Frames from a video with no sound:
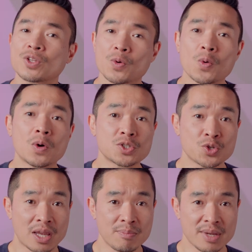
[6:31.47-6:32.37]
透过
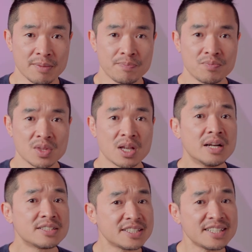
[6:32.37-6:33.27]
催眠，
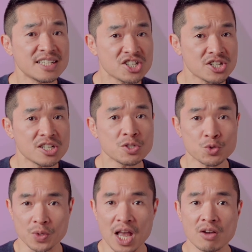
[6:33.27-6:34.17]
执行师
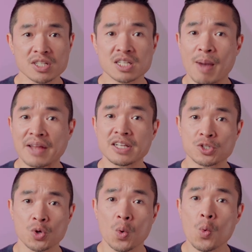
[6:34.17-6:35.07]
主要是把你
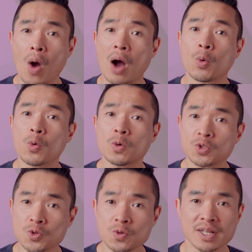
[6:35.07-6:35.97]
从恍惚
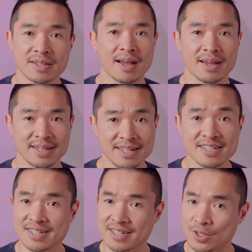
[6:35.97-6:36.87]
出神的
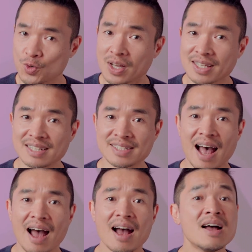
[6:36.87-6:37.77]
意识状态
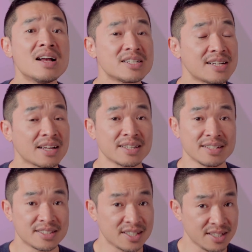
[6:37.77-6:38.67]
下，让
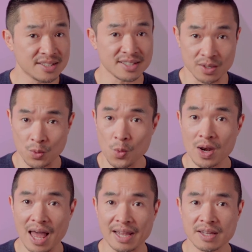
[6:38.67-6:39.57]
你清醒
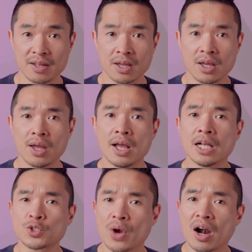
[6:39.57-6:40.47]
过来。
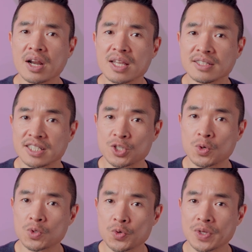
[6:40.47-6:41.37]
转而更集
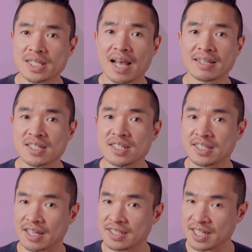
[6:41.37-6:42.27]
中注意在自
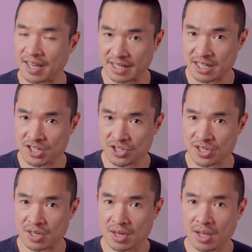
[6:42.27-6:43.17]
己的潜意
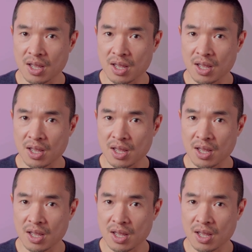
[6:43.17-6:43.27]
识，